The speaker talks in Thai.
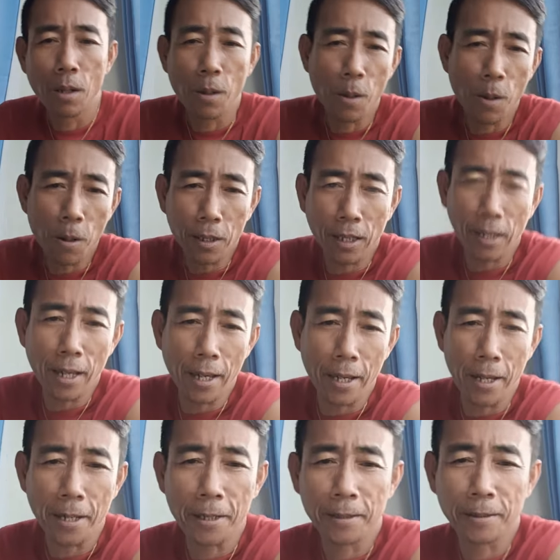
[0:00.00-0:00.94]
โอเค
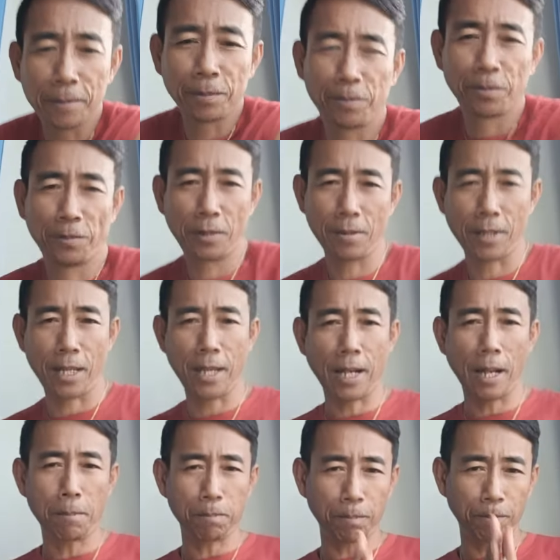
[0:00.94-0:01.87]
สวัสดีค
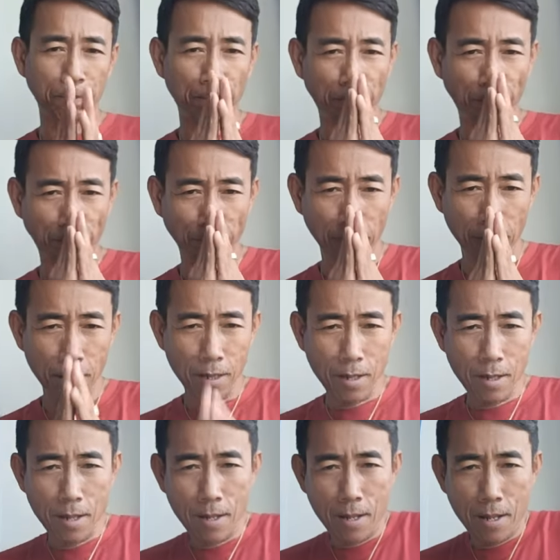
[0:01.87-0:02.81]
รับ
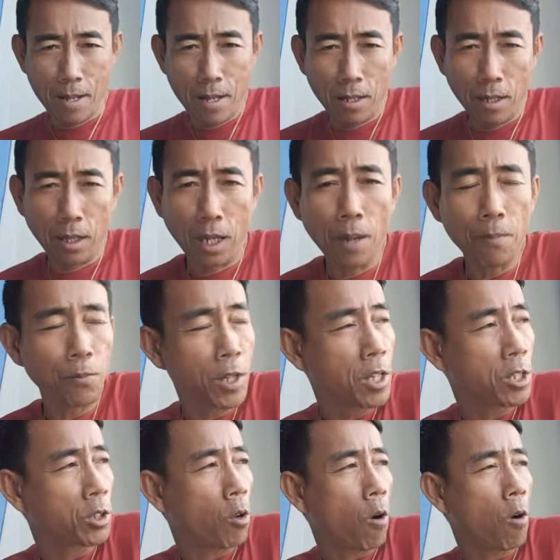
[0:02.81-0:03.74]
คลิปที่
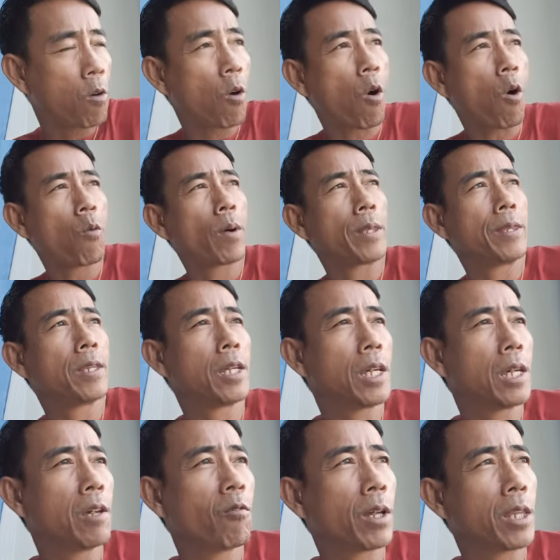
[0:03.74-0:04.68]
สองของวันนี้
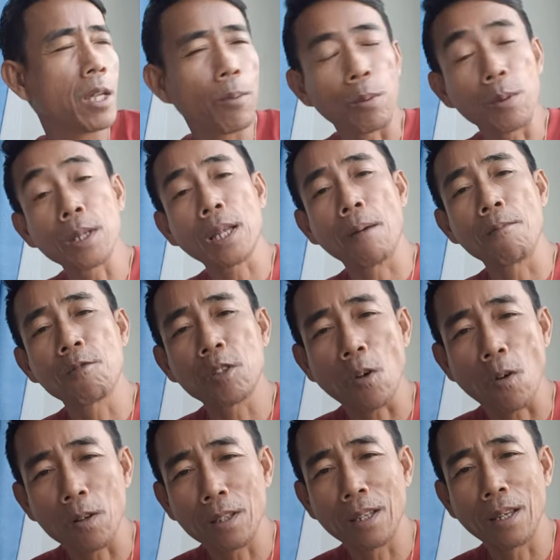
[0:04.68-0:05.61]
วันนี้ผมจะทำสอ
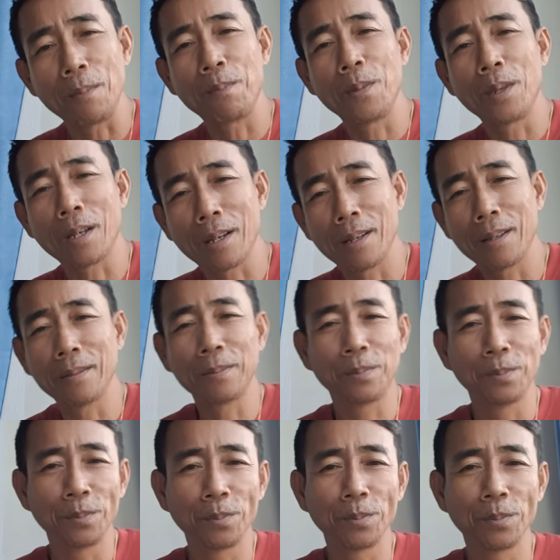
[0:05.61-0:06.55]
งคลิปนะ
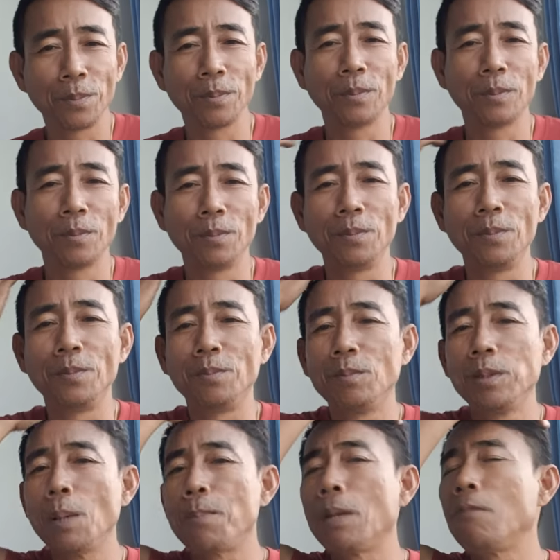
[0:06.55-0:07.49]

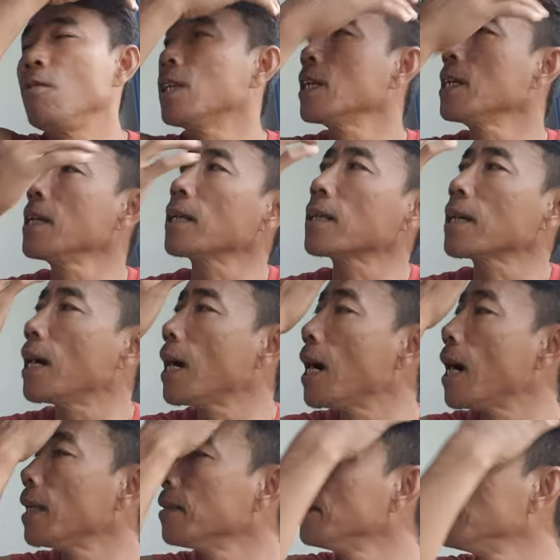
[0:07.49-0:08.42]
เพื่อเป็นวิทยาทาน